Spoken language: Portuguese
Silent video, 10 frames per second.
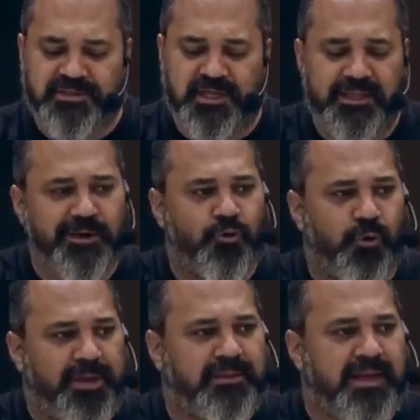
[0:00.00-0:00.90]
quando você lê
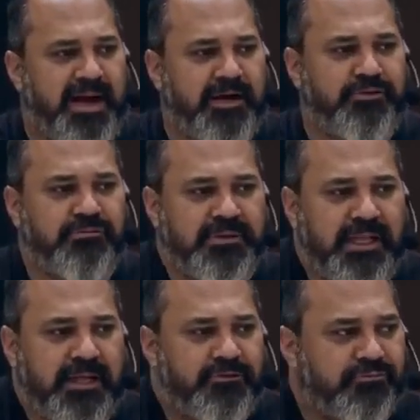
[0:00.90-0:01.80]
o comentário
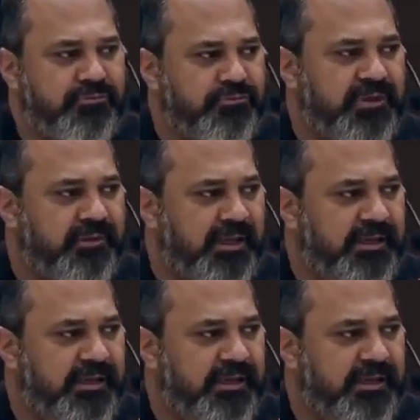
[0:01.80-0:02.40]
lá no, no,